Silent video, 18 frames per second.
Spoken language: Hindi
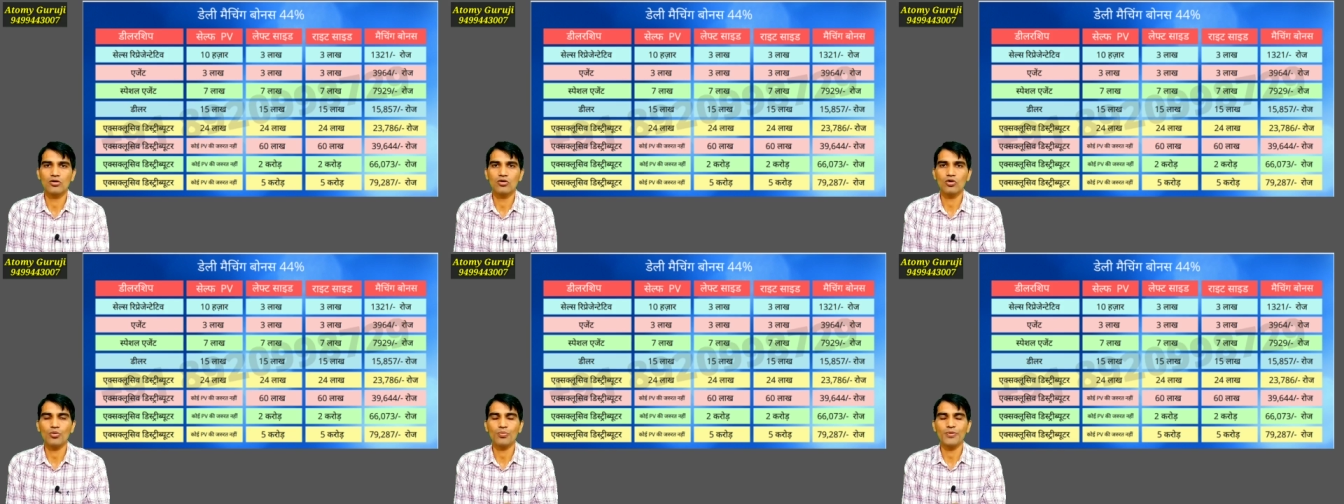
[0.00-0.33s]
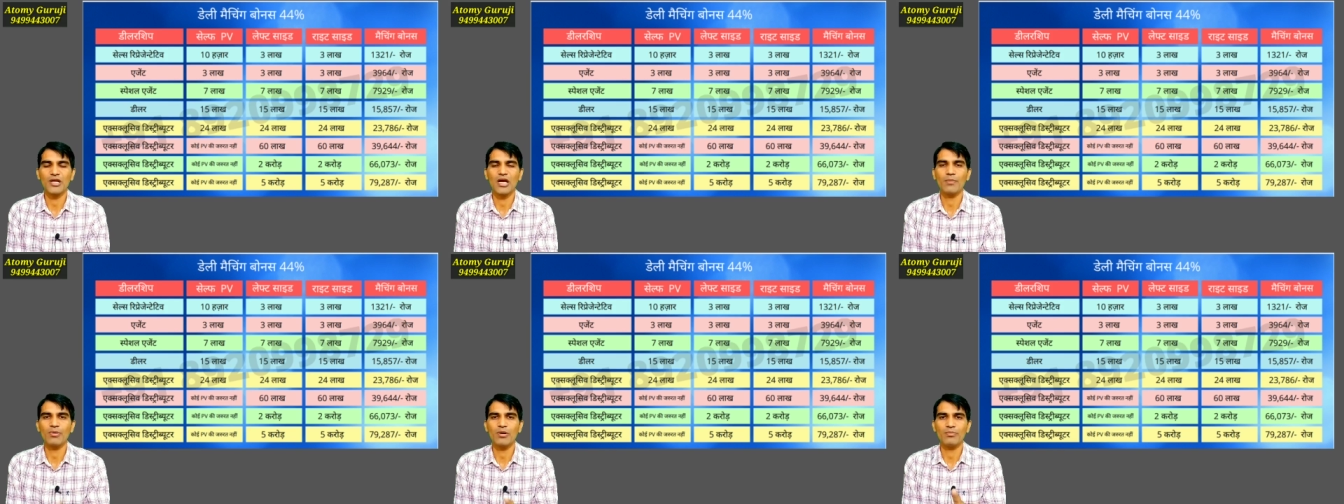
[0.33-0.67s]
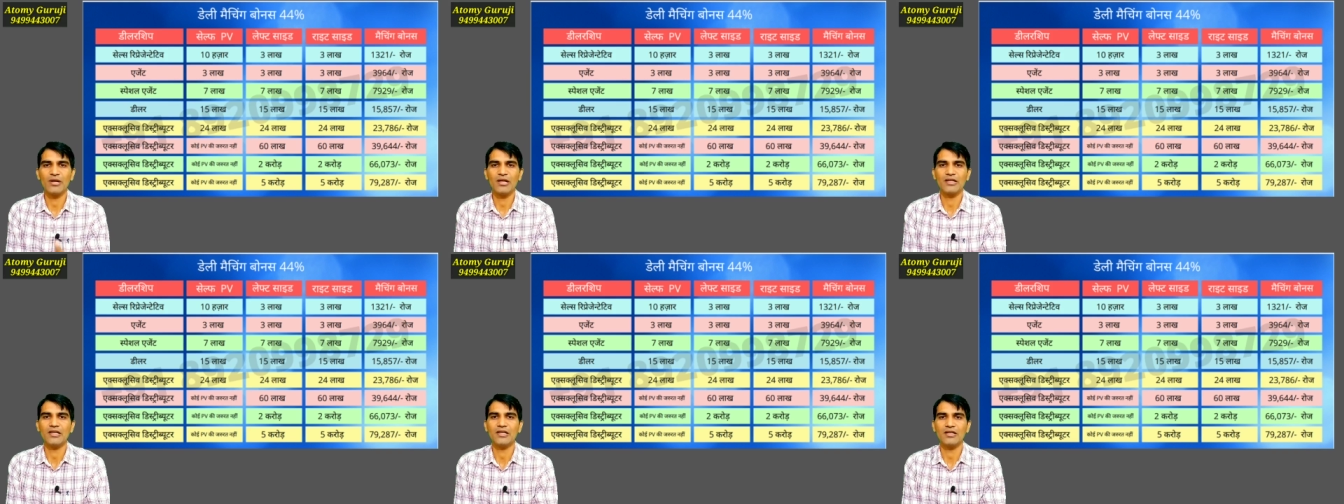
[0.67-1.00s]
ग्रुप यहाँ पर
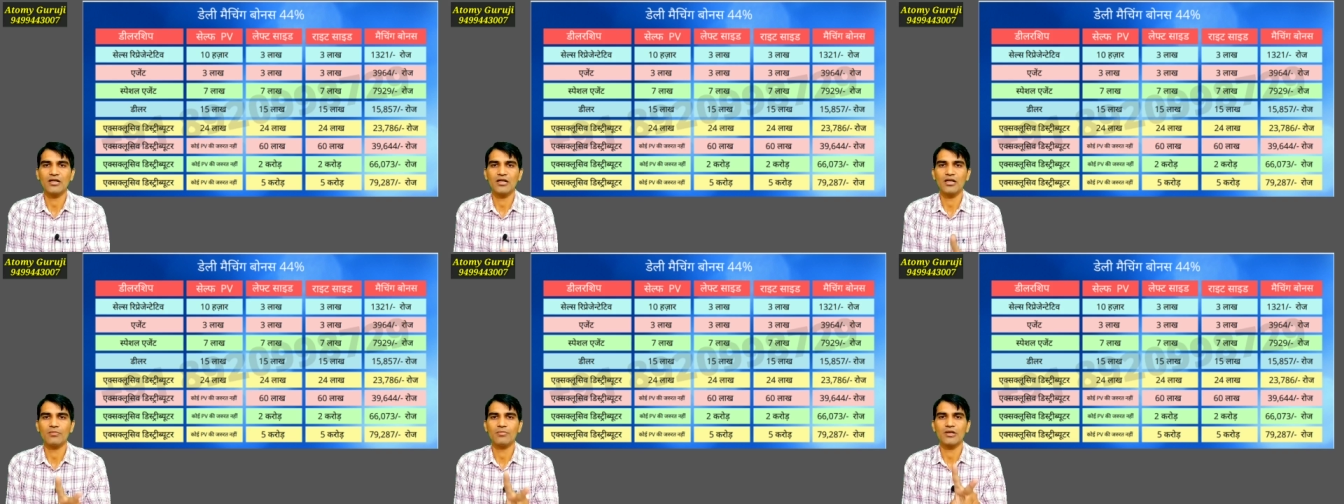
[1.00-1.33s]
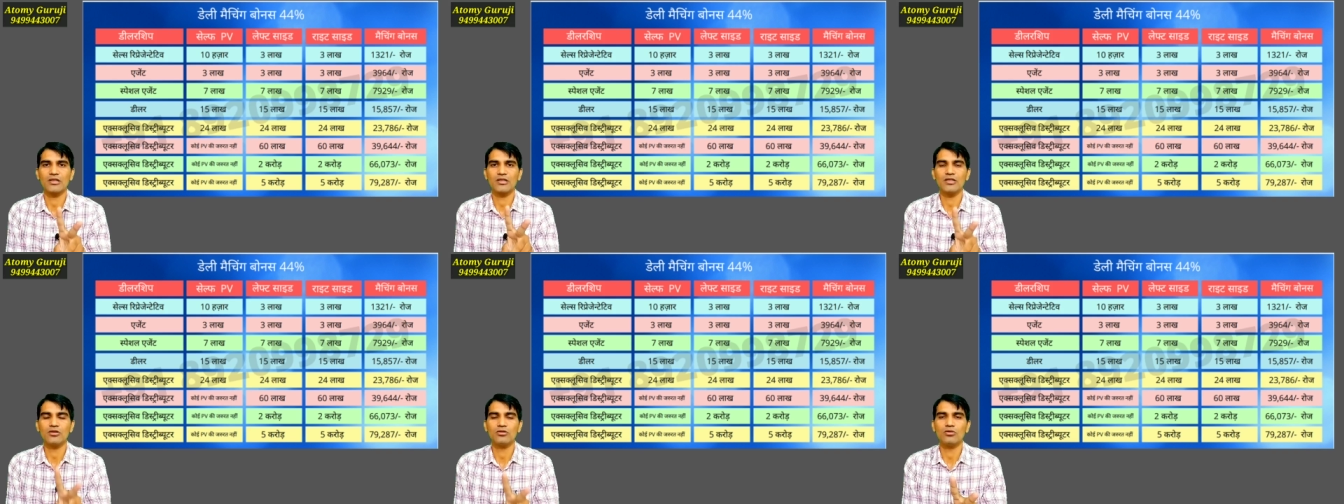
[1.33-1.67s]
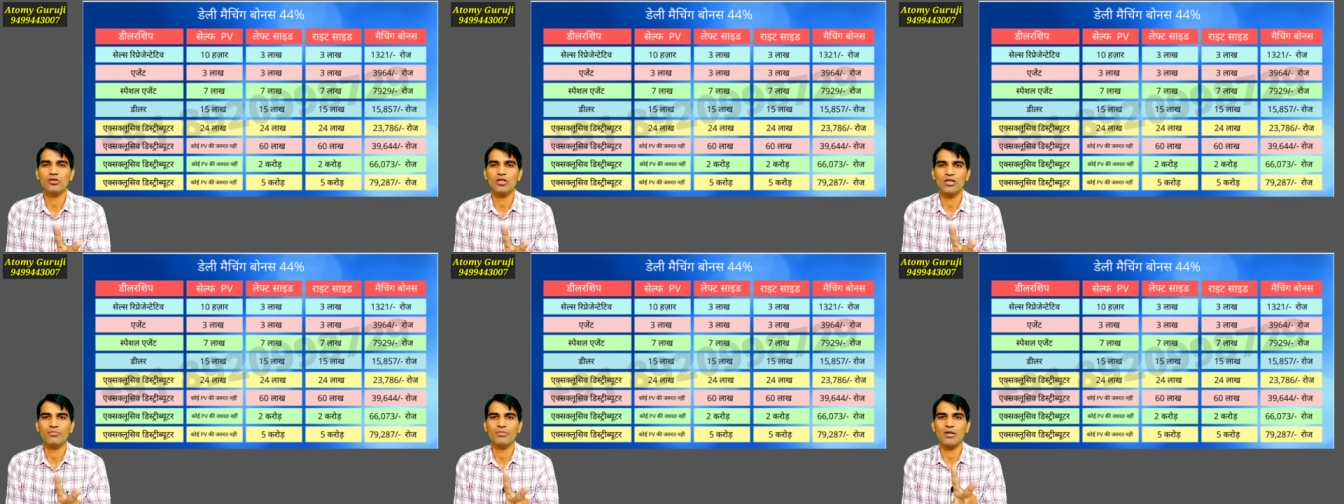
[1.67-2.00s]
मेंटेन करने पड़ते हैं
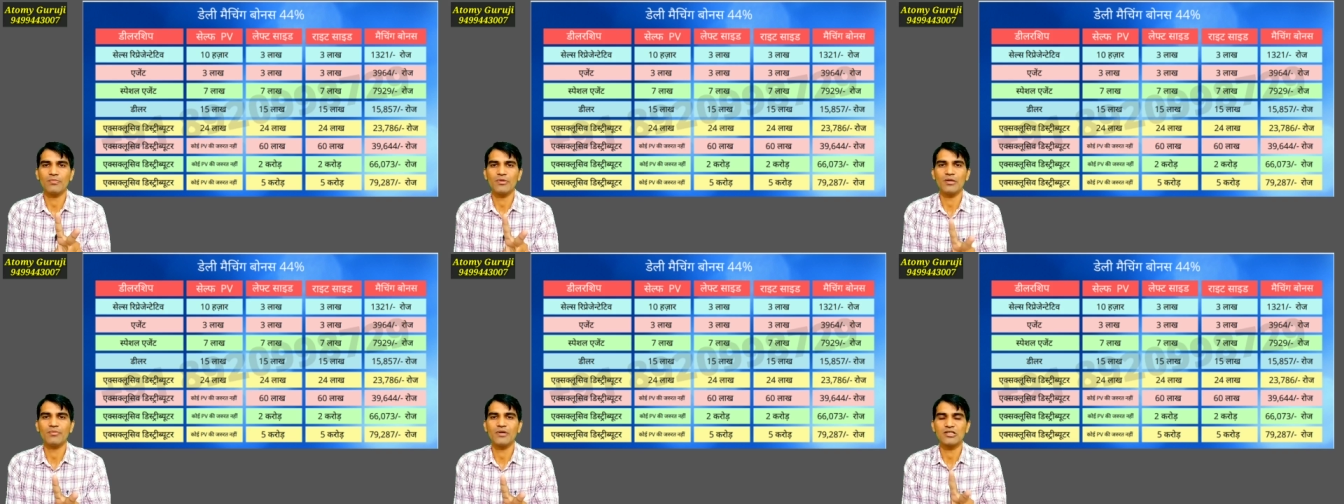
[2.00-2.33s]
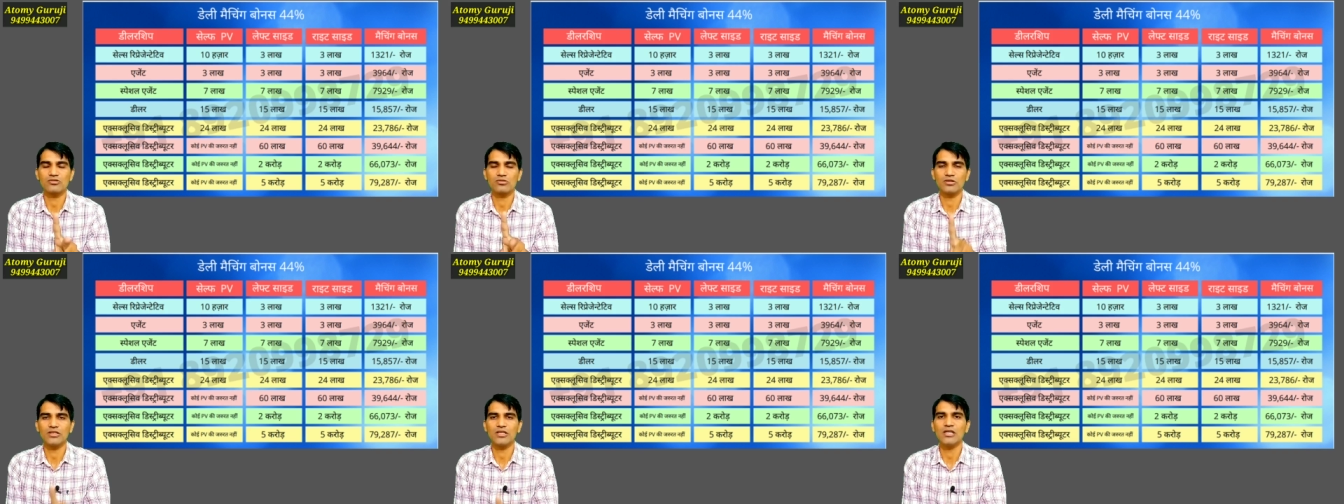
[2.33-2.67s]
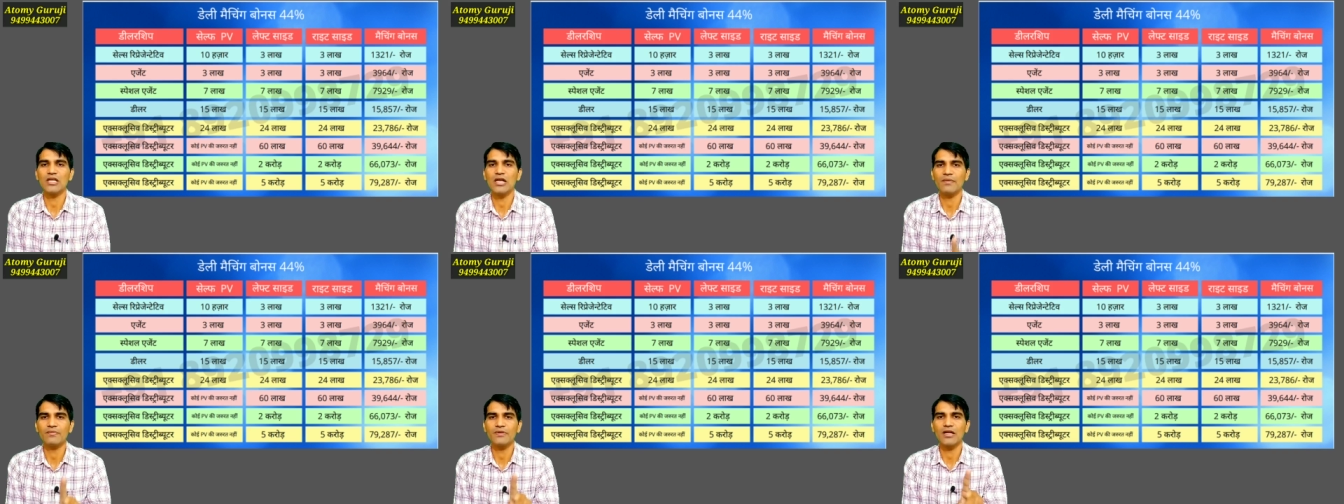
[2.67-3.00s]
दो टीमें अपने पास होती
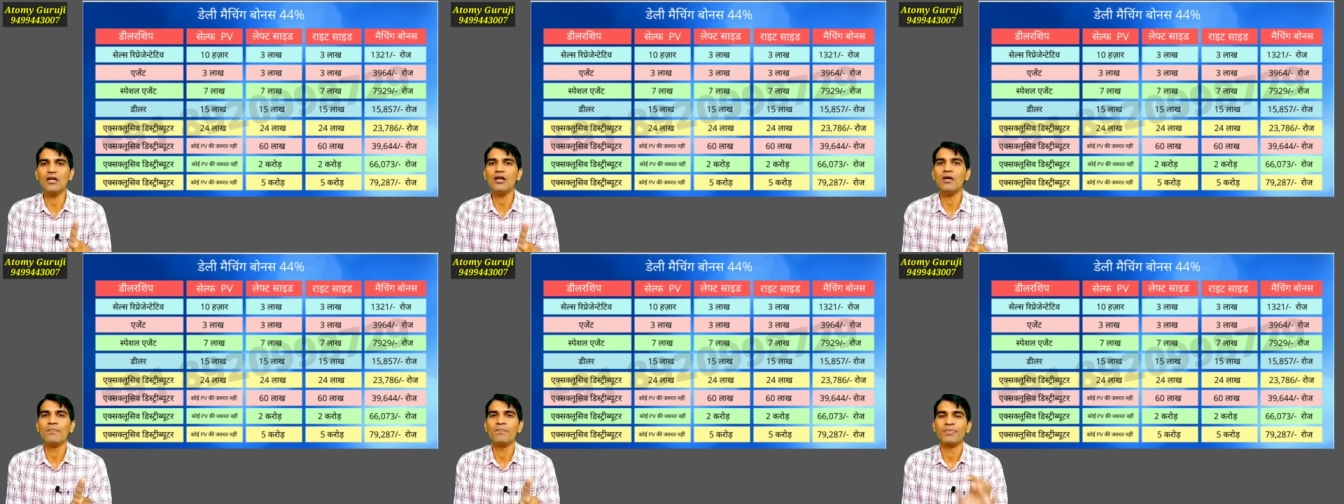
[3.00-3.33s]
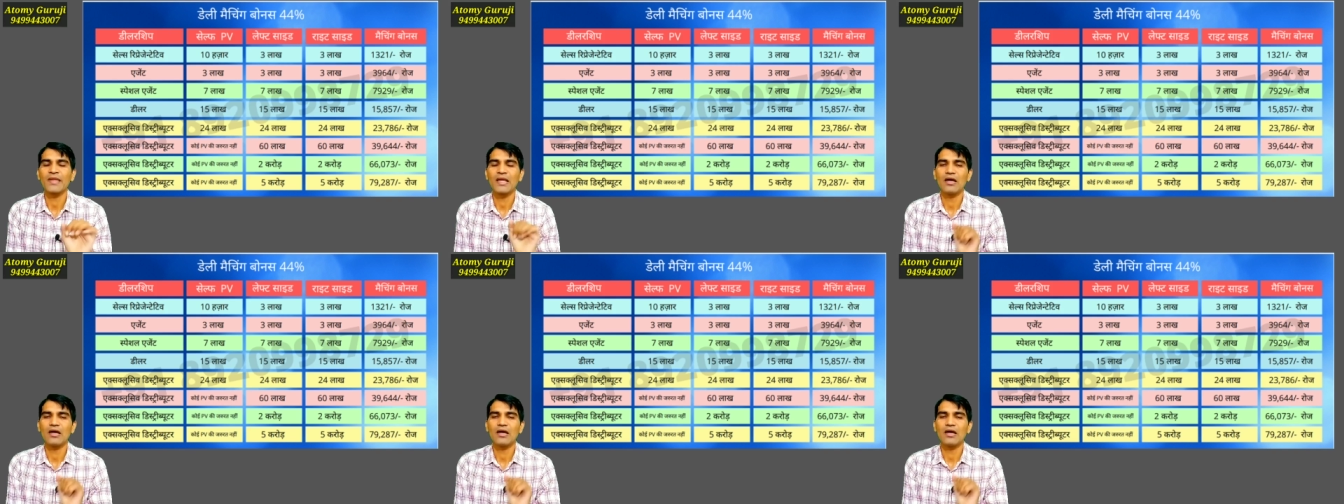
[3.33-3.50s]
हैं लेफ्ट एंड